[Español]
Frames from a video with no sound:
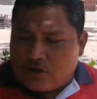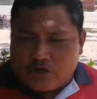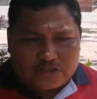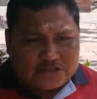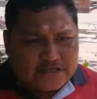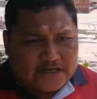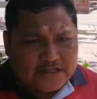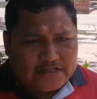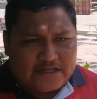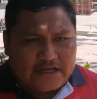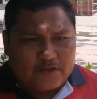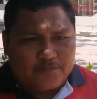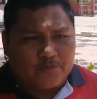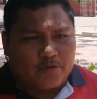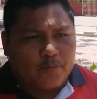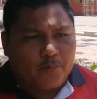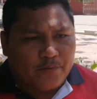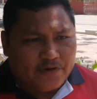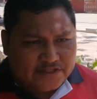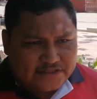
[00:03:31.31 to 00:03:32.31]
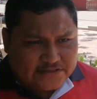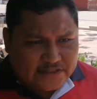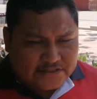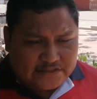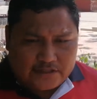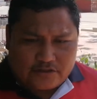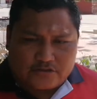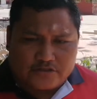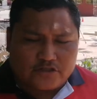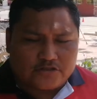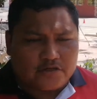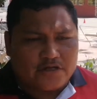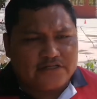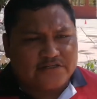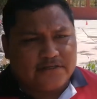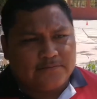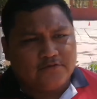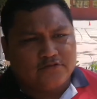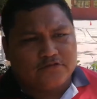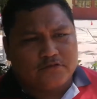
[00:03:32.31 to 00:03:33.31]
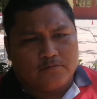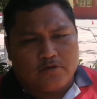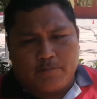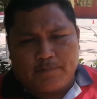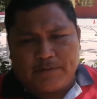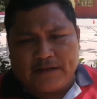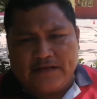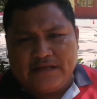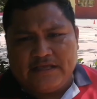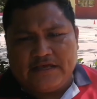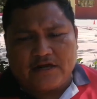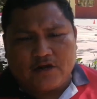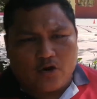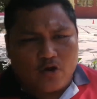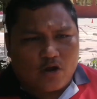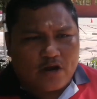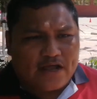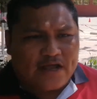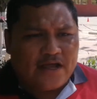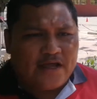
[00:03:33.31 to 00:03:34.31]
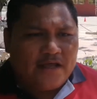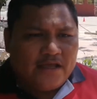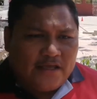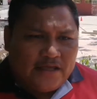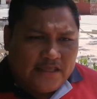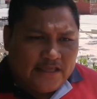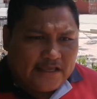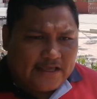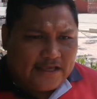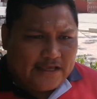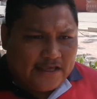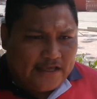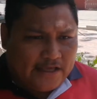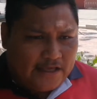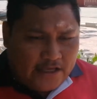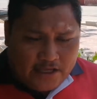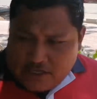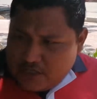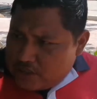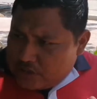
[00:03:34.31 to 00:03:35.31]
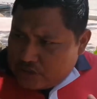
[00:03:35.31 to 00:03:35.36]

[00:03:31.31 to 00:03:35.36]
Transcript: Otra de las propuestas que nosotros hacemos como planilla roja y que